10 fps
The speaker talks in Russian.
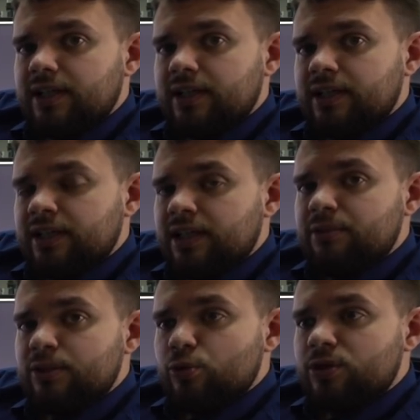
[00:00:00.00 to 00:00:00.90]
а, таким
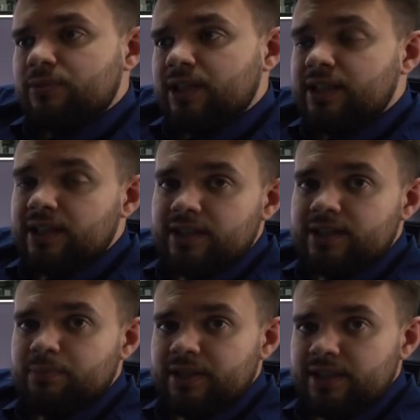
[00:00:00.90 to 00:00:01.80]
ресурсом, как Яндекс
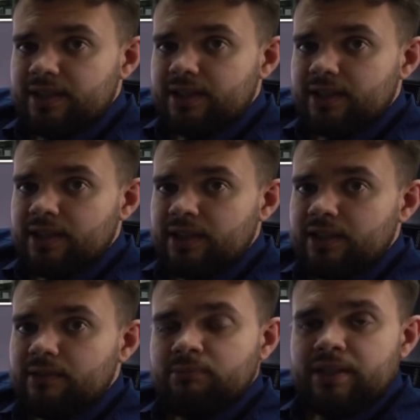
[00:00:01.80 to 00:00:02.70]
Патент, и
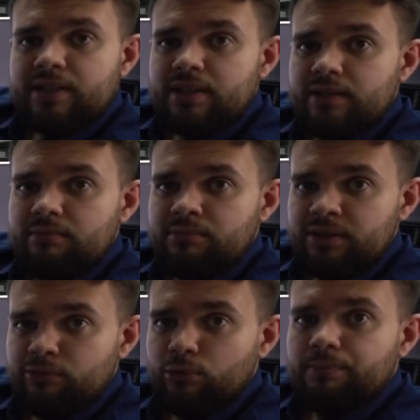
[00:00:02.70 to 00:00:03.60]
найти
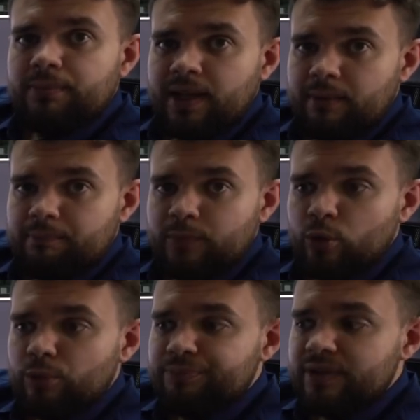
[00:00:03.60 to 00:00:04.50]
его там.
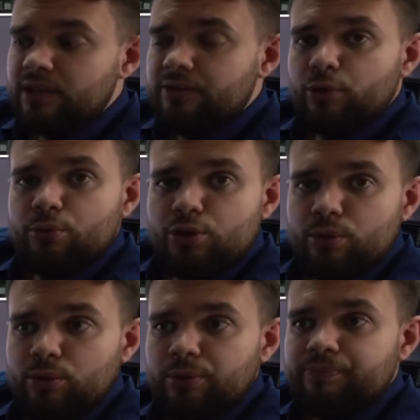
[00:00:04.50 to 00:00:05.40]
Но дело в том,
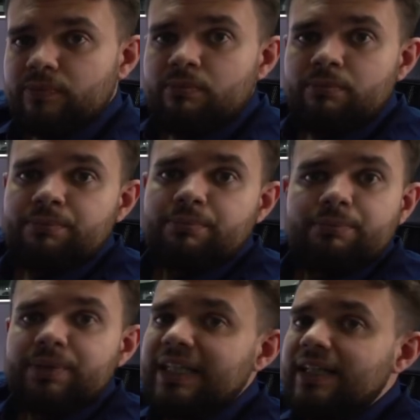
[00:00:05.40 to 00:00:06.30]
что
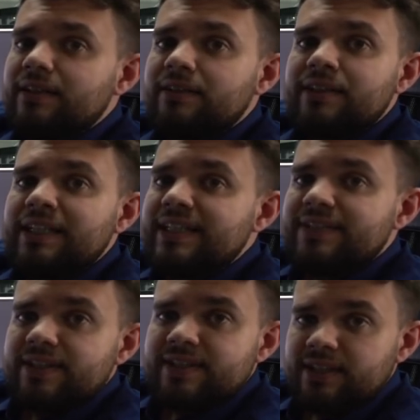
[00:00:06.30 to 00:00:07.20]
мне
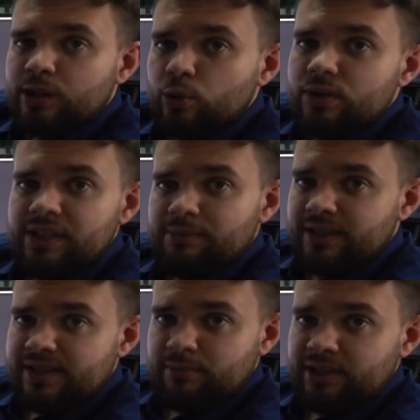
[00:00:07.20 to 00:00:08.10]
неизвестно, кто
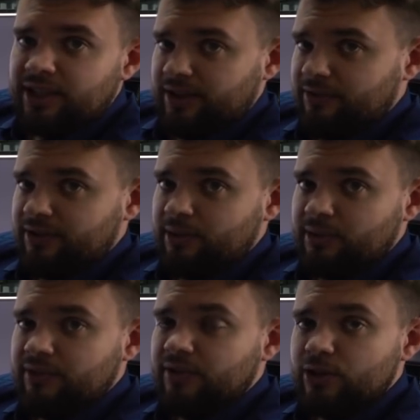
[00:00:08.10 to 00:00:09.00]
занимается модерированием
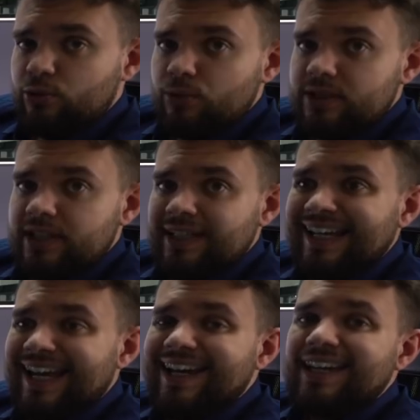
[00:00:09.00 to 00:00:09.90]
этого ресурса и
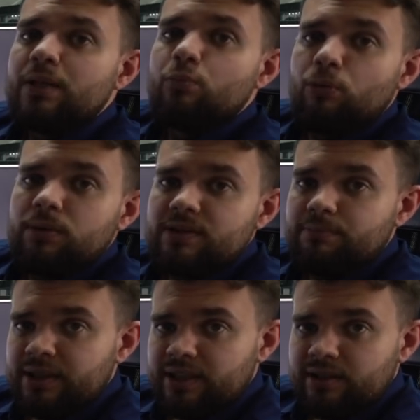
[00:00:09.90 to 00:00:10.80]
каким образом
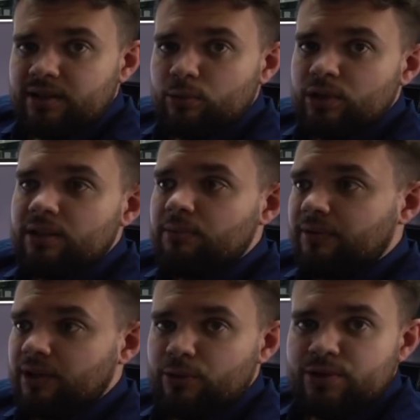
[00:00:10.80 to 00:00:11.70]
патенты туда
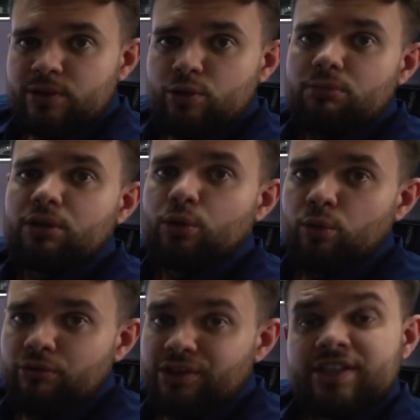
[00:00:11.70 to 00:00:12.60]
добавляются, особенно
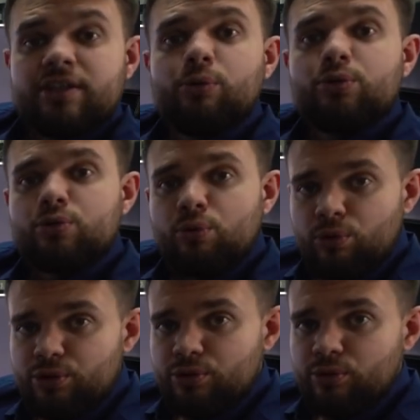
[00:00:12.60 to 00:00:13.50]
новые, и с какой
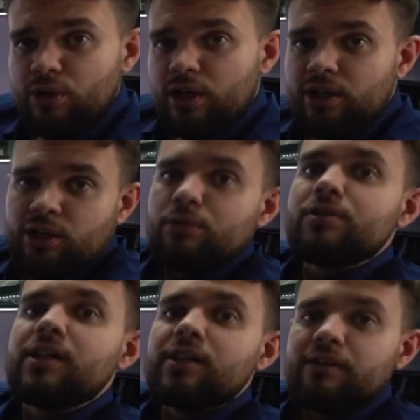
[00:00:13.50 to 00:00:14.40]
скоростью, и кто
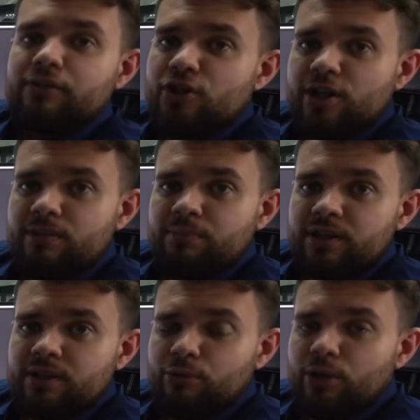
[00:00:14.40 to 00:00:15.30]
за это отвечает.
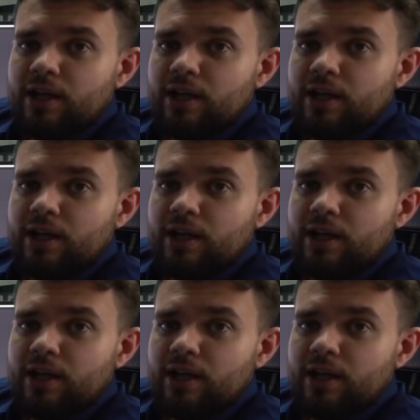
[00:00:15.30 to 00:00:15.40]
Поэтому,